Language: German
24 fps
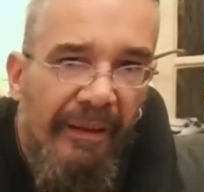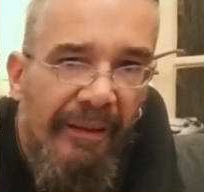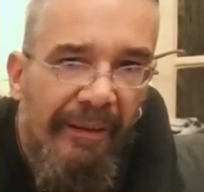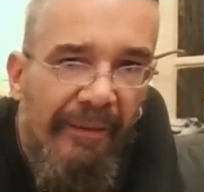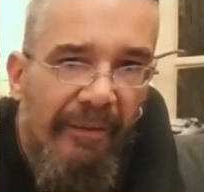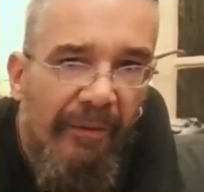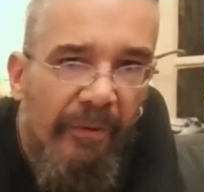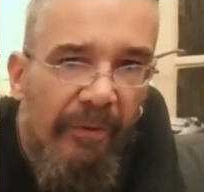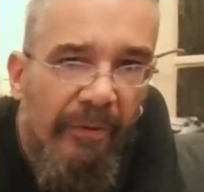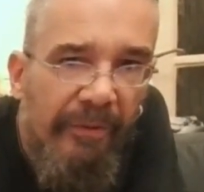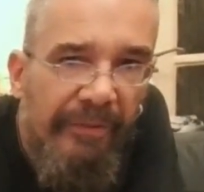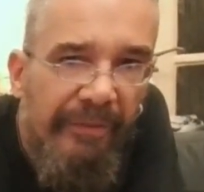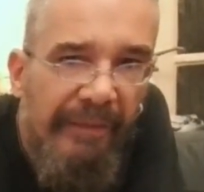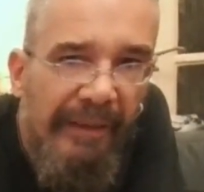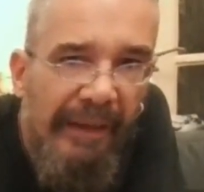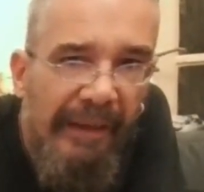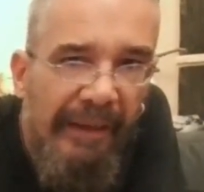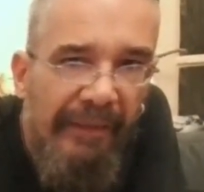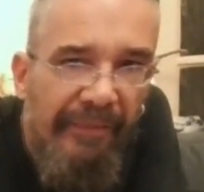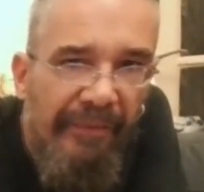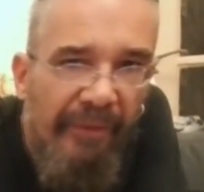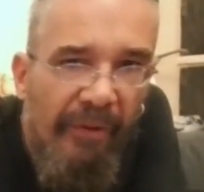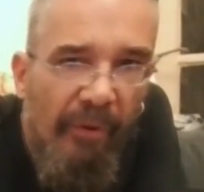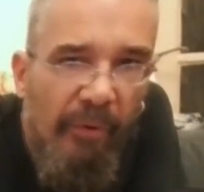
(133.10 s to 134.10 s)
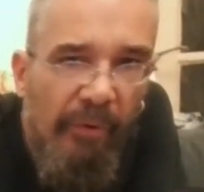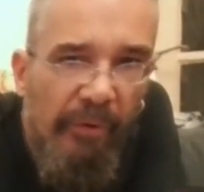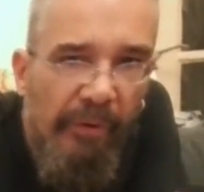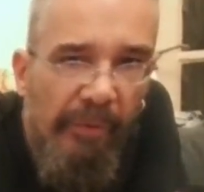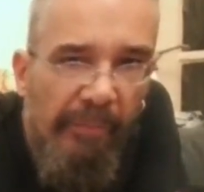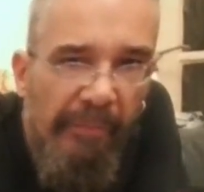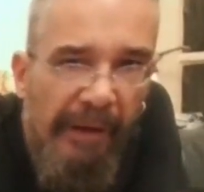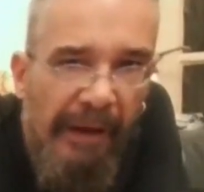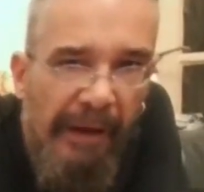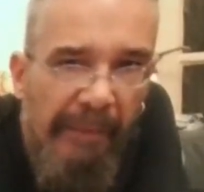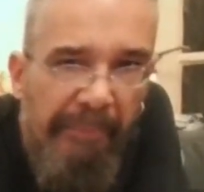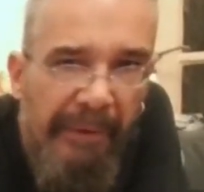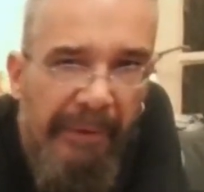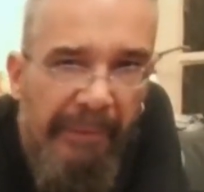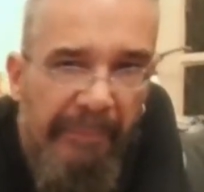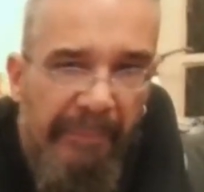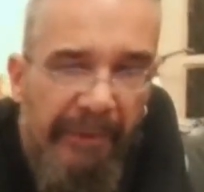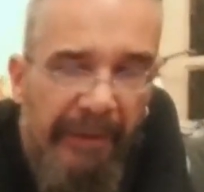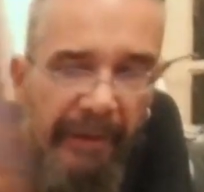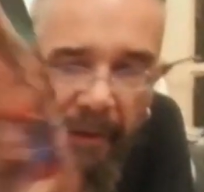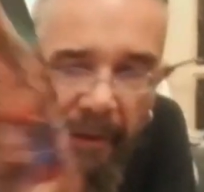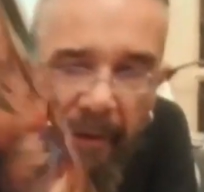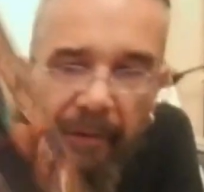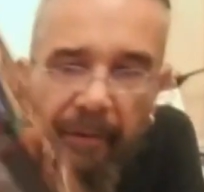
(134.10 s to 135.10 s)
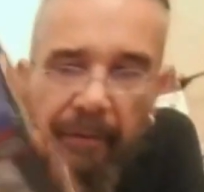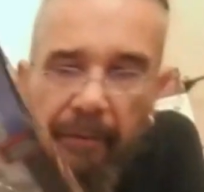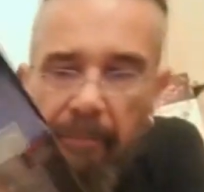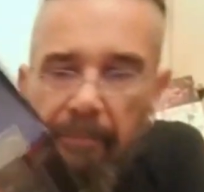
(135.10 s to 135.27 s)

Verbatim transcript: Und da ist er auch nochmal abgebildet.